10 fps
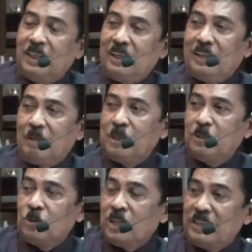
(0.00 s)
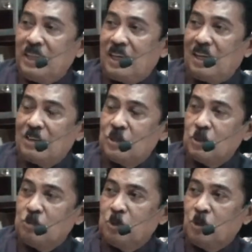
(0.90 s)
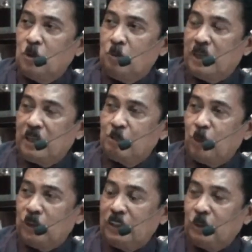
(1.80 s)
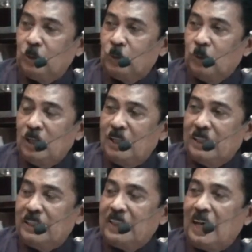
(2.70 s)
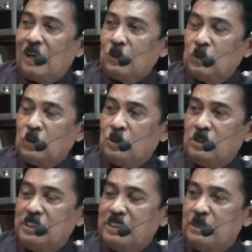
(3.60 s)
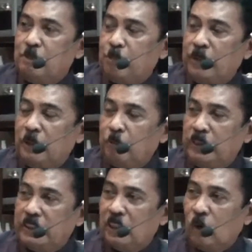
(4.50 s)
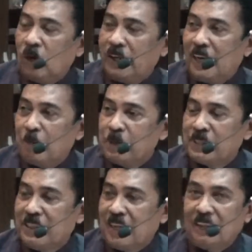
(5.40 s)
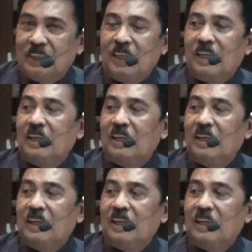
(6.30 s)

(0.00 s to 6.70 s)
tidak begitu saja langsung mau merespon itu kita harus di, di, di, dikelola dalam persidangan